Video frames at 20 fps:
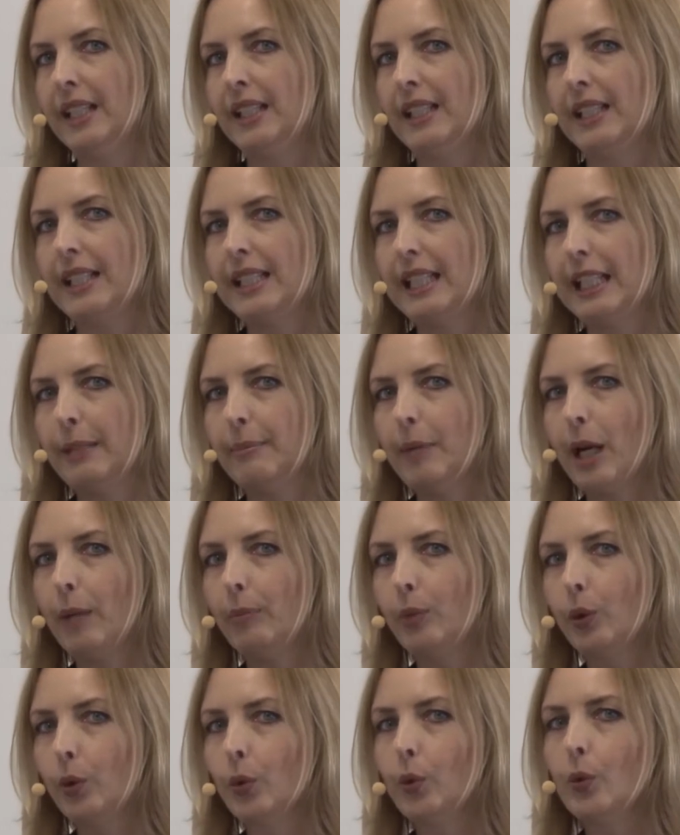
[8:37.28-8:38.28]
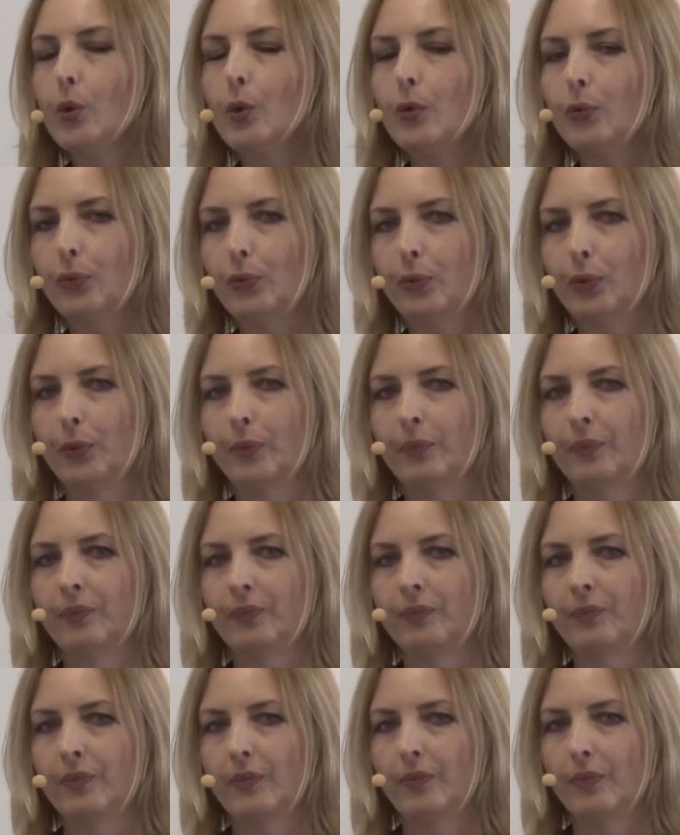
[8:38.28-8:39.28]
das Thema Beruf,
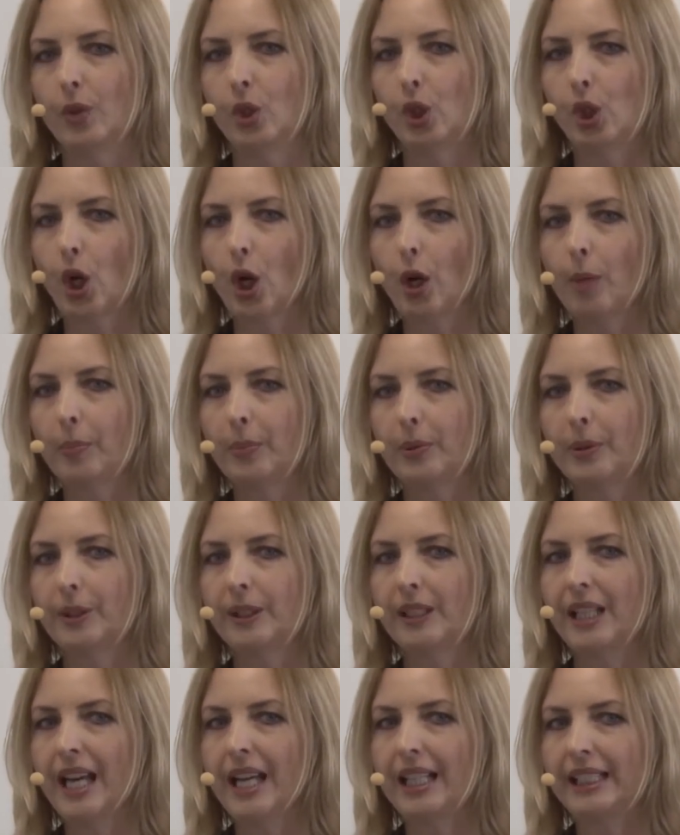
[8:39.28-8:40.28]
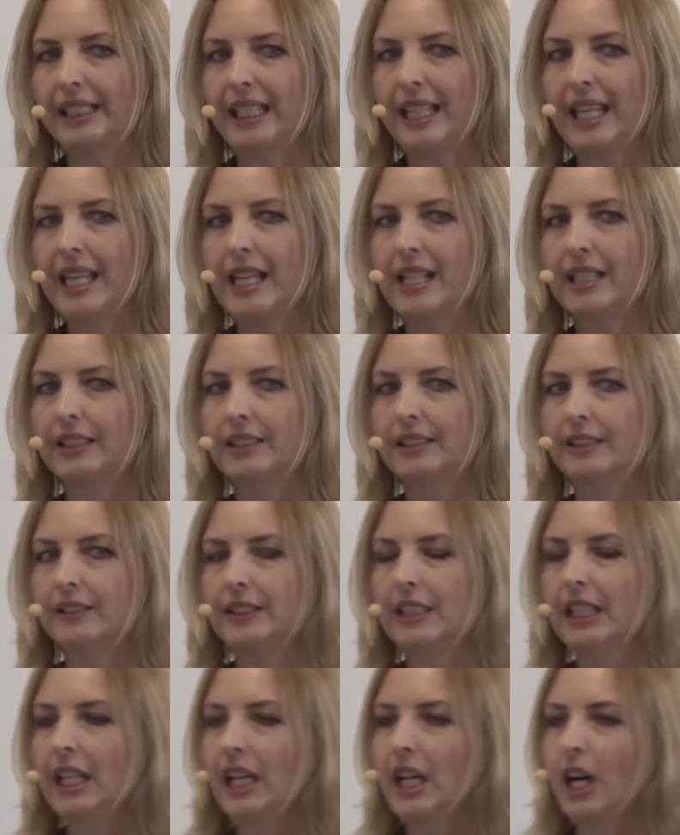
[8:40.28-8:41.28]
Job, Karriere
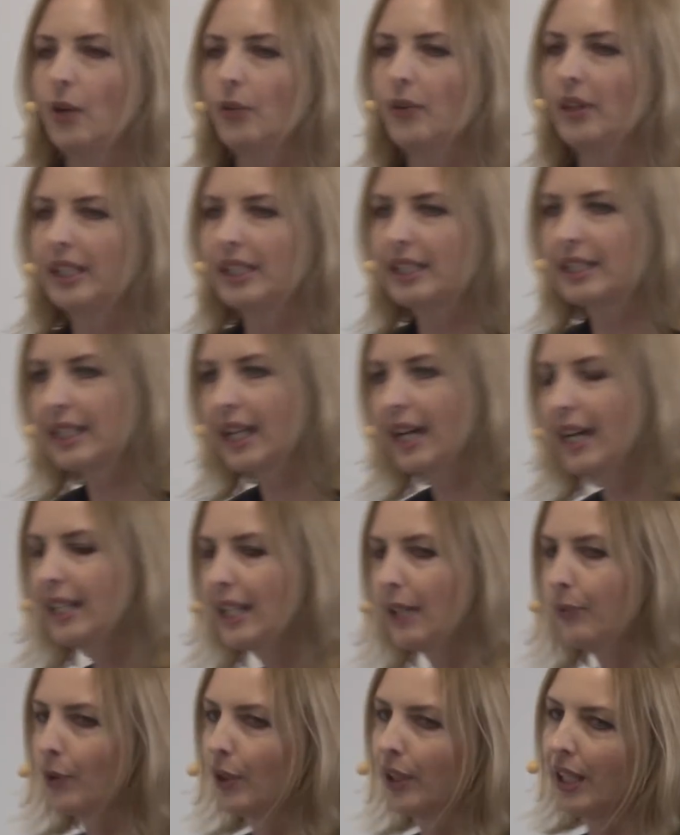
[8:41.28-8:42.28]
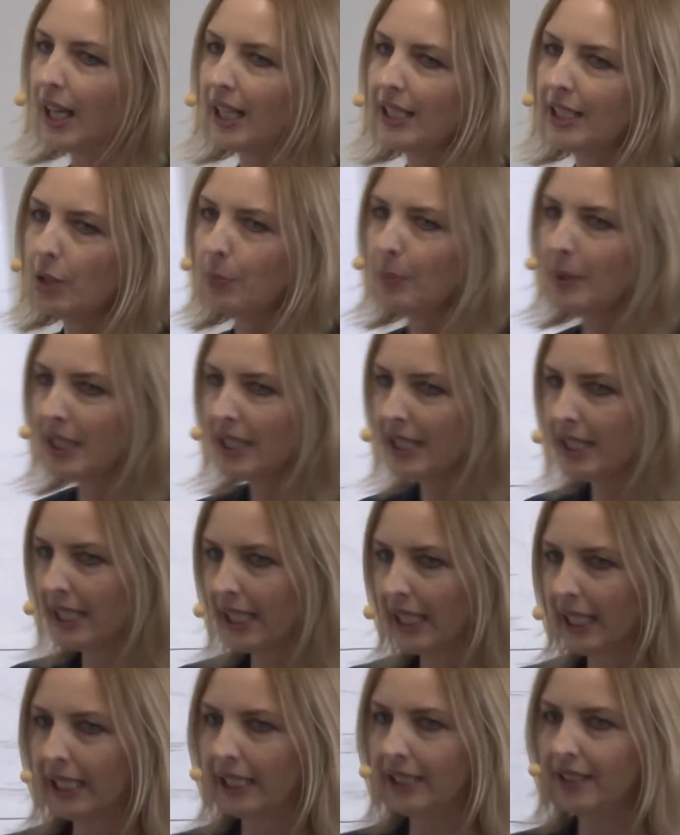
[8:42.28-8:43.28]
auf einer Skala von 1 bis
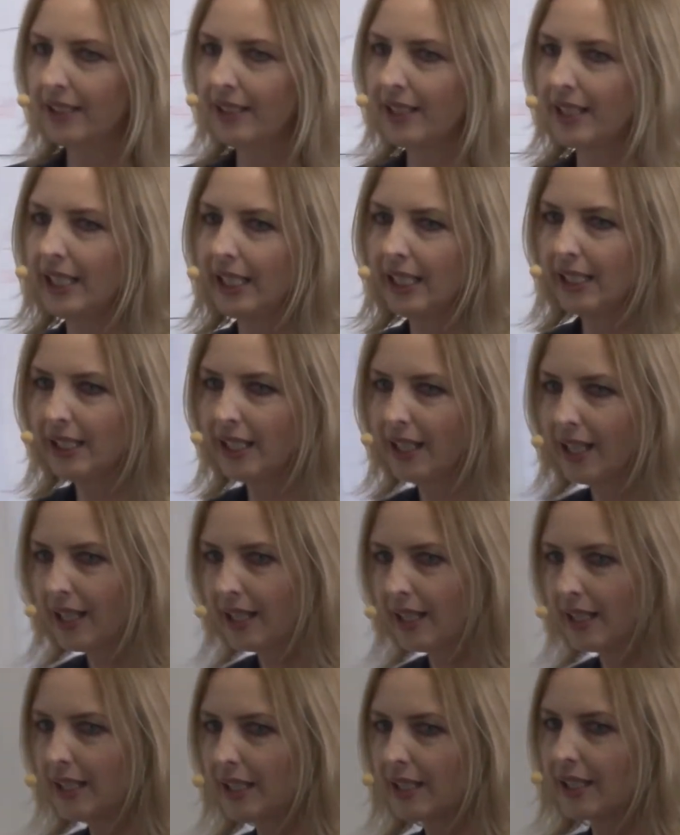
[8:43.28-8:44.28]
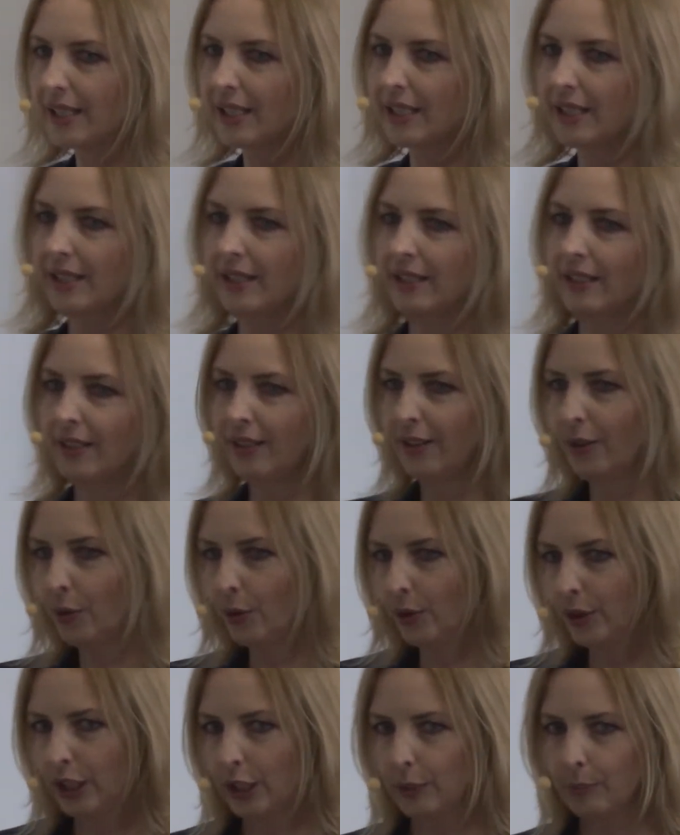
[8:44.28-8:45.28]
10. 10 heißt,
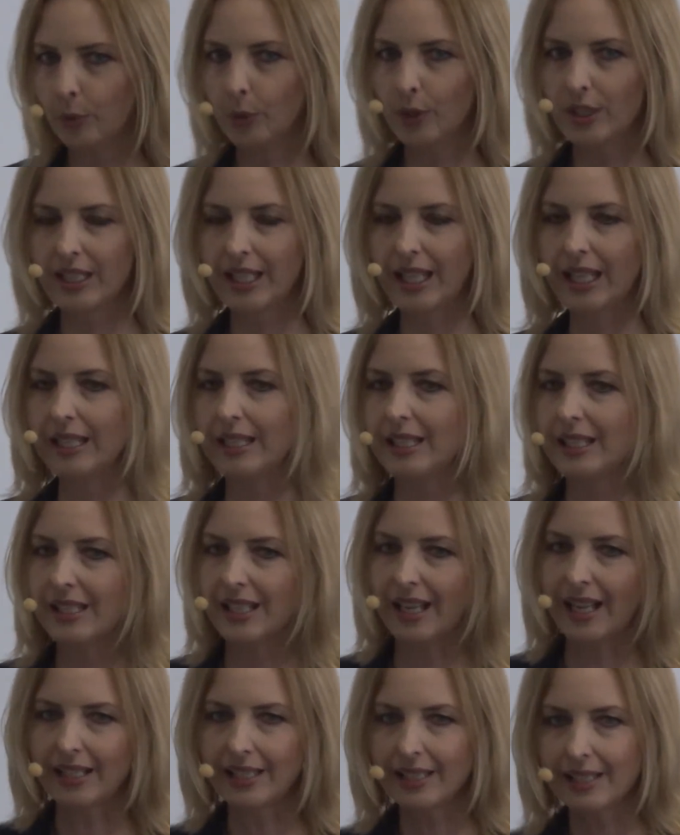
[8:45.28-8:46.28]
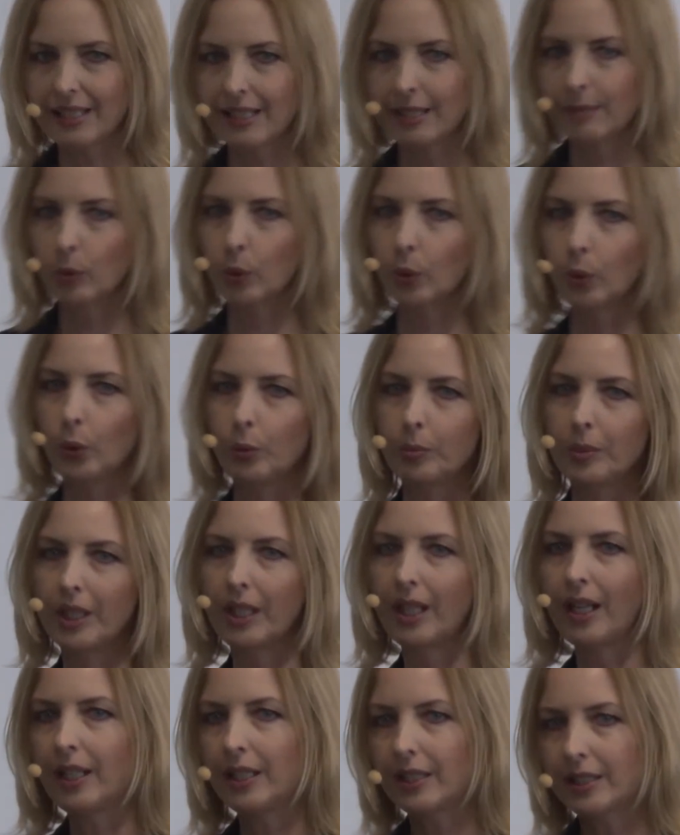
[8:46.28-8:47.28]
100 Prozent. Alles ist im grünen
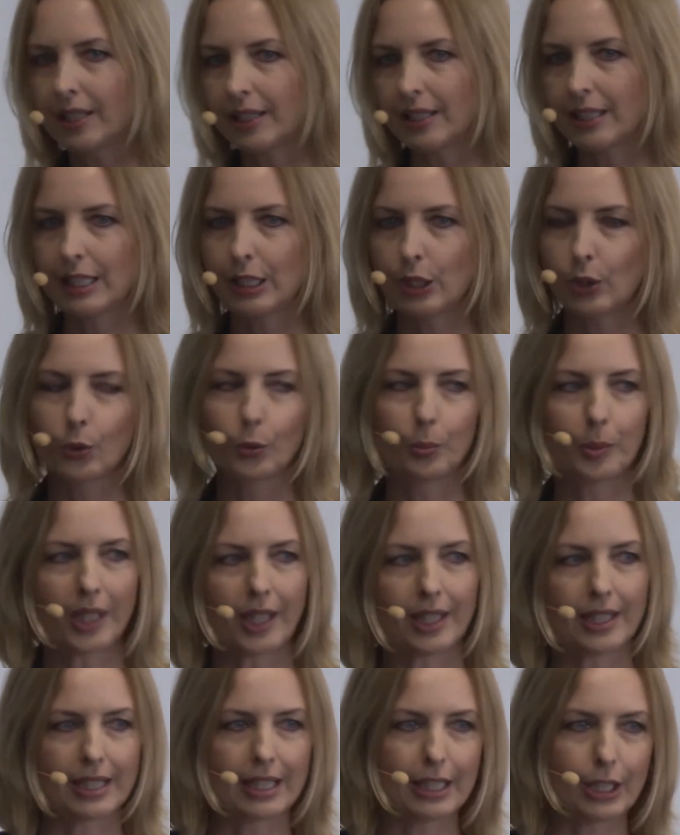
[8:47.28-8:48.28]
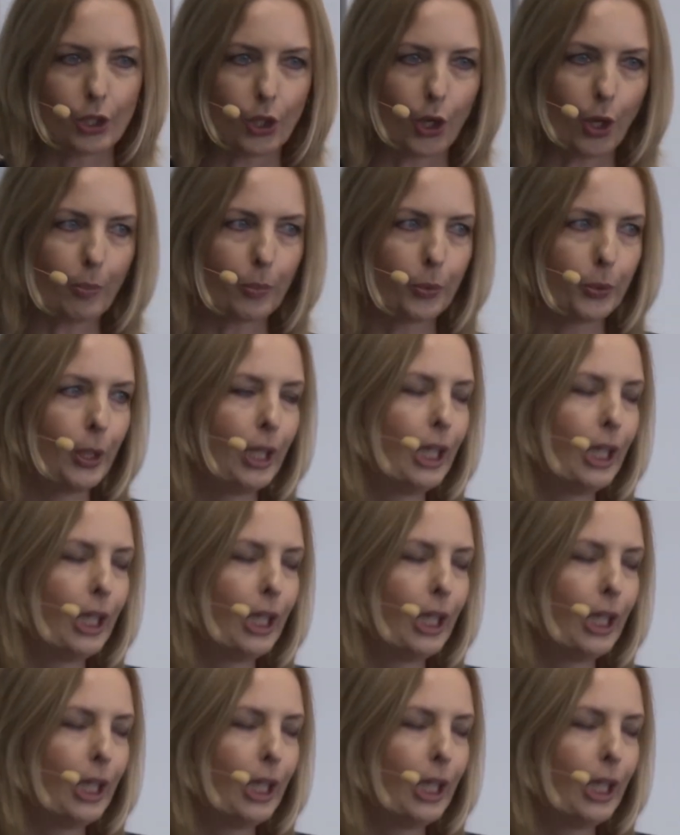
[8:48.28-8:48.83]
Bereich, alles ist super, alles ist top.